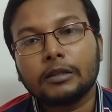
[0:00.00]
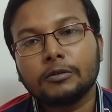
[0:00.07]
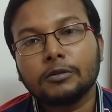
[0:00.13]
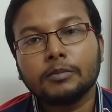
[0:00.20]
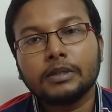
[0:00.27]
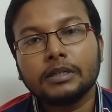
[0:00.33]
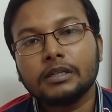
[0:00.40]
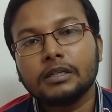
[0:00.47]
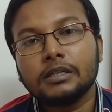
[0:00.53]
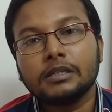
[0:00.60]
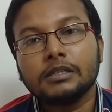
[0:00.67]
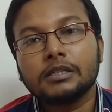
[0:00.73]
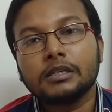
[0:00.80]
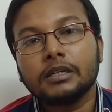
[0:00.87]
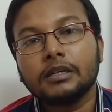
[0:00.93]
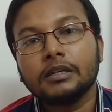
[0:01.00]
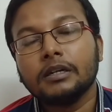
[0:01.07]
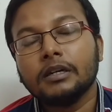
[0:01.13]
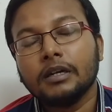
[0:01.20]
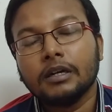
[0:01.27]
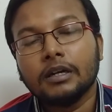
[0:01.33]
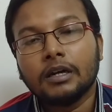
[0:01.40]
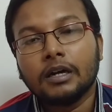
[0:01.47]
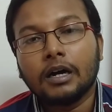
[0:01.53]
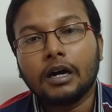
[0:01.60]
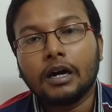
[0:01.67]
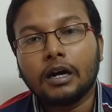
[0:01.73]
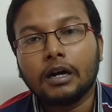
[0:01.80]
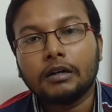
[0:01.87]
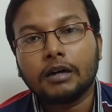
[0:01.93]
মাধ্যমে কি কি সে
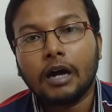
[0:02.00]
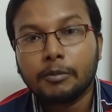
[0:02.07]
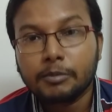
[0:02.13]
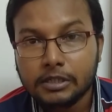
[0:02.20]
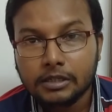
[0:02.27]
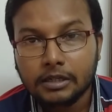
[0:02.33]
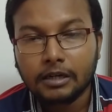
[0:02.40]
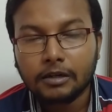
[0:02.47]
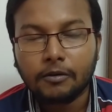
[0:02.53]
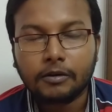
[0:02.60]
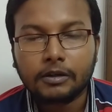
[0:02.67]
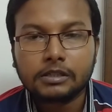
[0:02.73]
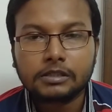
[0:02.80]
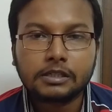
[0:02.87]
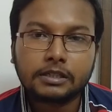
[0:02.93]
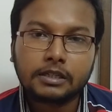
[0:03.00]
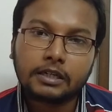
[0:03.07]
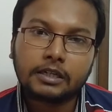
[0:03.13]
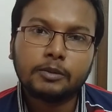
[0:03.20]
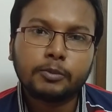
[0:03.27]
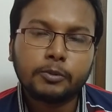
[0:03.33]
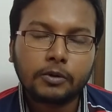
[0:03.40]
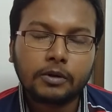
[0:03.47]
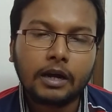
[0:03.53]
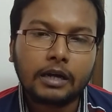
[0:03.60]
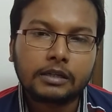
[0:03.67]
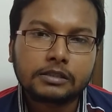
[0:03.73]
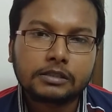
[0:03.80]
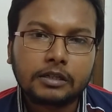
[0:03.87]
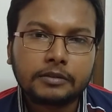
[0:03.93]
আবিষ্কার করে সেটা নিয়ে পুরো
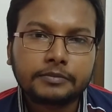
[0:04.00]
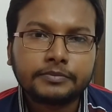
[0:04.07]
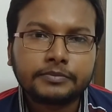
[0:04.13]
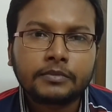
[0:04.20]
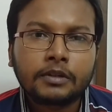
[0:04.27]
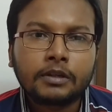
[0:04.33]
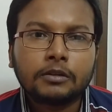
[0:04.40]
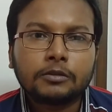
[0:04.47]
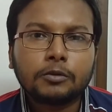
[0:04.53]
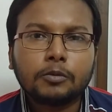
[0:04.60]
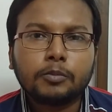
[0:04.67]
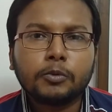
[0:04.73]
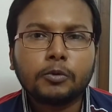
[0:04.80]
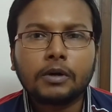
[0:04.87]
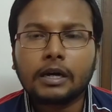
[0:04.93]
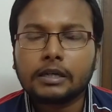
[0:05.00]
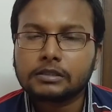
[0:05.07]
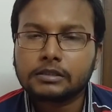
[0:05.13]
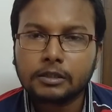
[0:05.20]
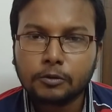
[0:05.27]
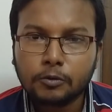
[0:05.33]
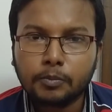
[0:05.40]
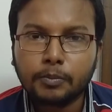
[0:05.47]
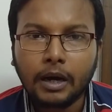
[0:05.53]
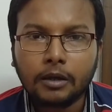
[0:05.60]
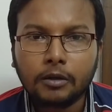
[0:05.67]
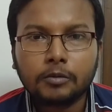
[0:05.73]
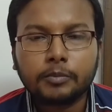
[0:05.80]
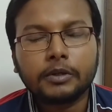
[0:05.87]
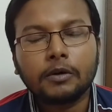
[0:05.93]
কাজটা তো পুরো কাজটাই খুব
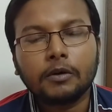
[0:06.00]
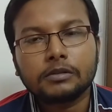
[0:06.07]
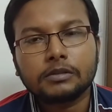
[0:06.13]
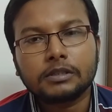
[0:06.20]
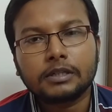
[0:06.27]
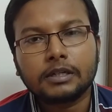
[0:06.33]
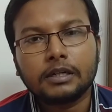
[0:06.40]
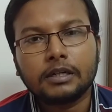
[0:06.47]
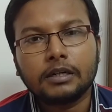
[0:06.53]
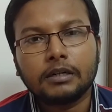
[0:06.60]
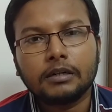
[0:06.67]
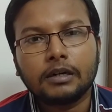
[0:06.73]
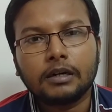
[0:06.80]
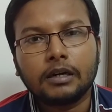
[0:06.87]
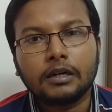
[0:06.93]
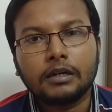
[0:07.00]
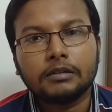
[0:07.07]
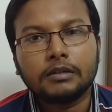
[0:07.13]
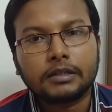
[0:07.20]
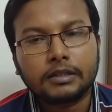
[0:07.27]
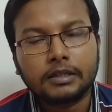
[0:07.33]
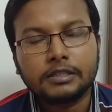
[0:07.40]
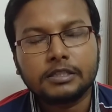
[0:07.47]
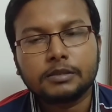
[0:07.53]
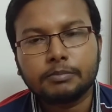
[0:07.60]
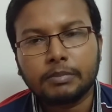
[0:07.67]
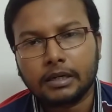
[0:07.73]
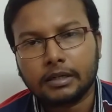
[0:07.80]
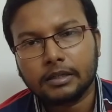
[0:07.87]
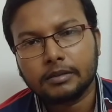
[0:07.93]
ভালো বিকজ এটার একটা
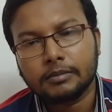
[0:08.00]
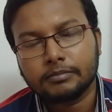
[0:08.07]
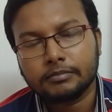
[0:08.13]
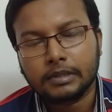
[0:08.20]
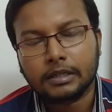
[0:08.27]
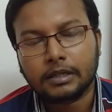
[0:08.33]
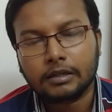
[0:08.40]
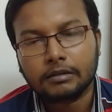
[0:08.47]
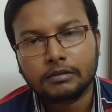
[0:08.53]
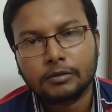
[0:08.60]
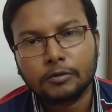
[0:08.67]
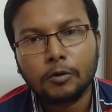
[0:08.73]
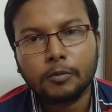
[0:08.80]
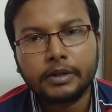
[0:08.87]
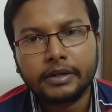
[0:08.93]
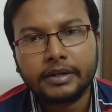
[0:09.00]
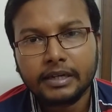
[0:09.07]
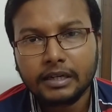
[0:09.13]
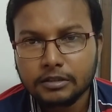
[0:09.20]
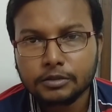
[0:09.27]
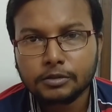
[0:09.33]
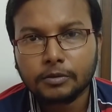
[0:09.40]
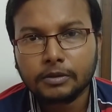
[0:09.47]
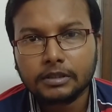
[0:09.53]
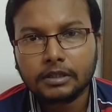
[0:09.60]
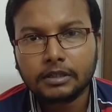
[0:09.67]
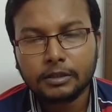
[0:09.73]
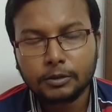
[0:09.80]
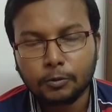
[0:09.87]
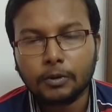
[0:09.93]
একটা মানে খুবই রিয়েল স্টোরি
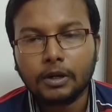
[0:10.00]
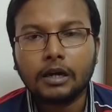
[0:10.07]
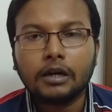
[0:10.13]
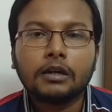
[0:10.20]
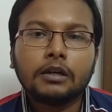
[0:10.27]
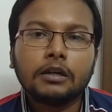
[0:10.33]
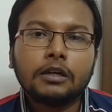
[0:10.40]
থেকে তোলা